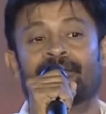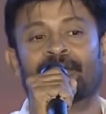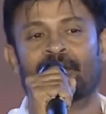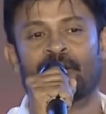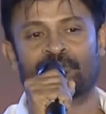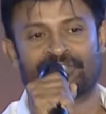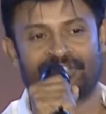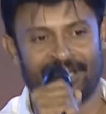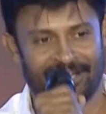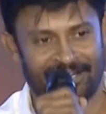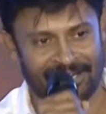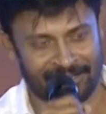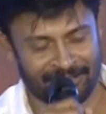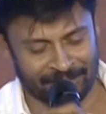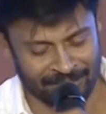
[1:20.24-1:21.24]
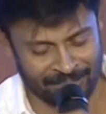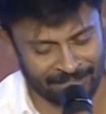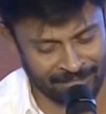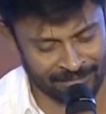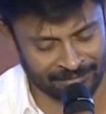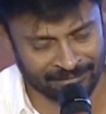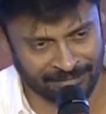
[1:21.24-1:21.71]
నిరవ్ షా గారికి
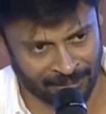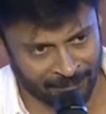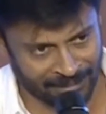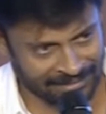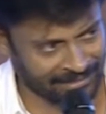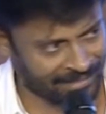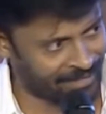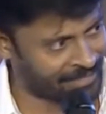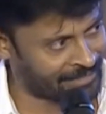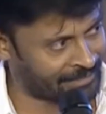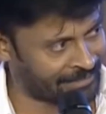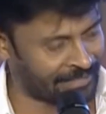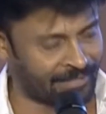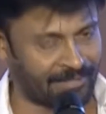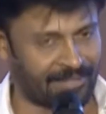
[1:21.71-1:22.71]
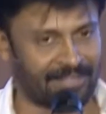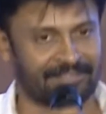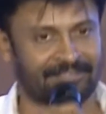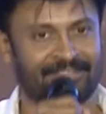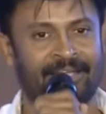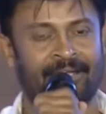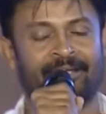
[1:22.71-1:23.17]
తమన్ గారికి
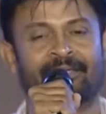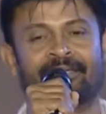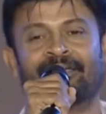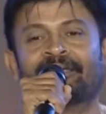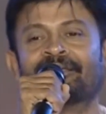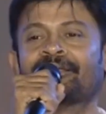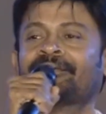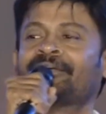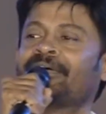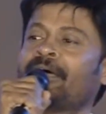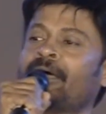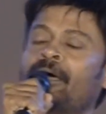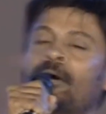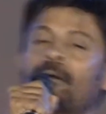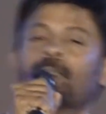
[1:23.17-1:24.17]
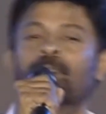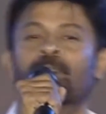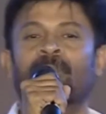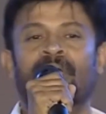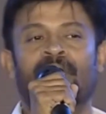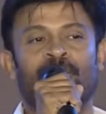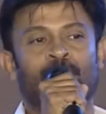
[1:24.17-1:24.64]
అందరికీ
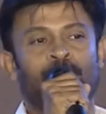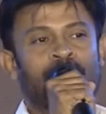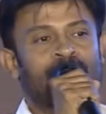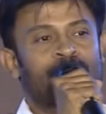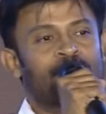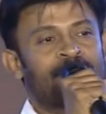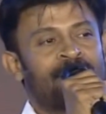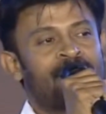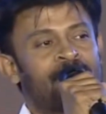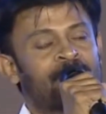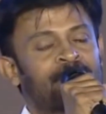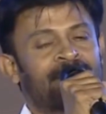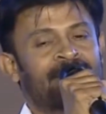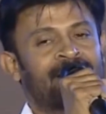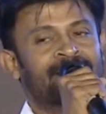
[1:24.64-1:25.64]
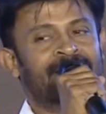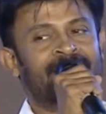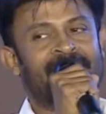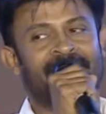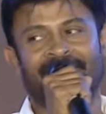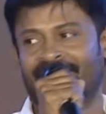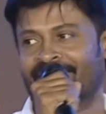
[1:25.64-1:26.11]
పేరు పేరున మీ
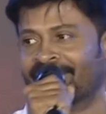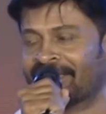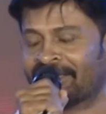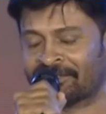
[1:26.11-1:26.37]
అందరికీ